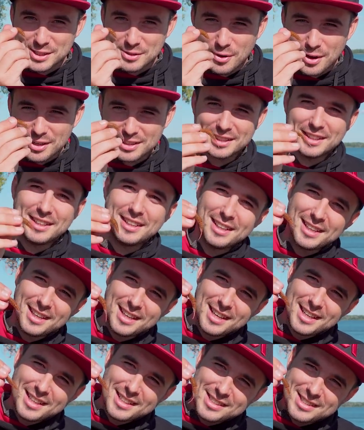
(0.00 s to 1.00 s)
сегодня
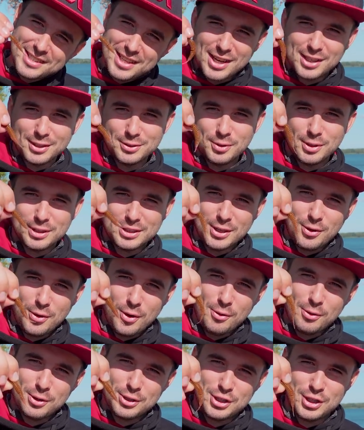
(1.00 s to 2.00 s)
стал вот
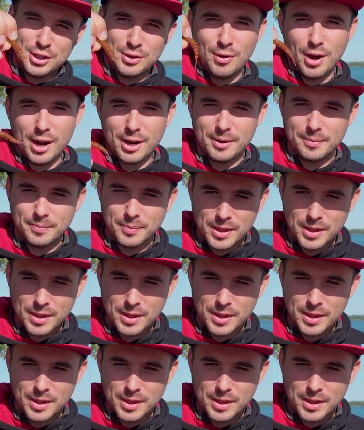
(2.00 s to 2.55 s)
такой вот червяк